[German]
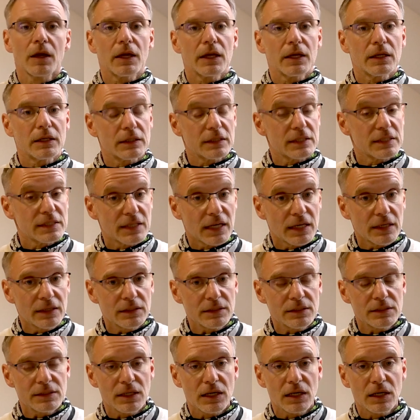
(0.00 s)
Interessant
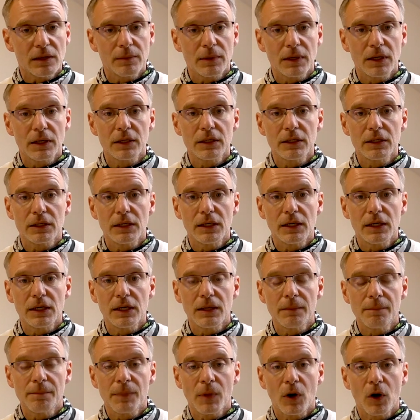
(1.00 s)
ist aber,
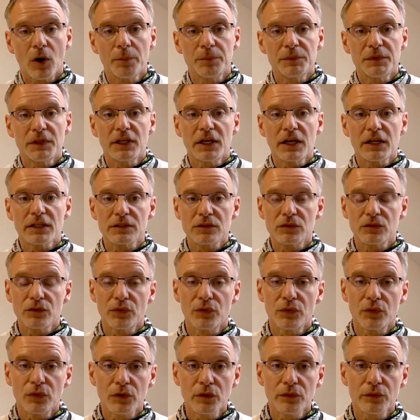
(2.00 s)
ähm, ob die ganzen
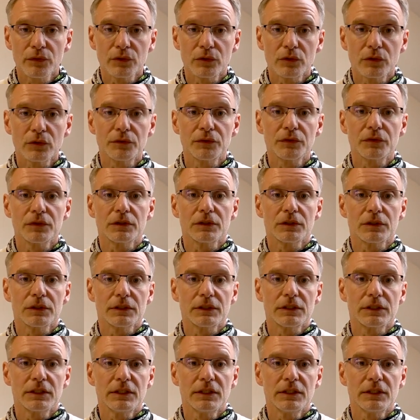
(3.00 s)
Vorwürfe,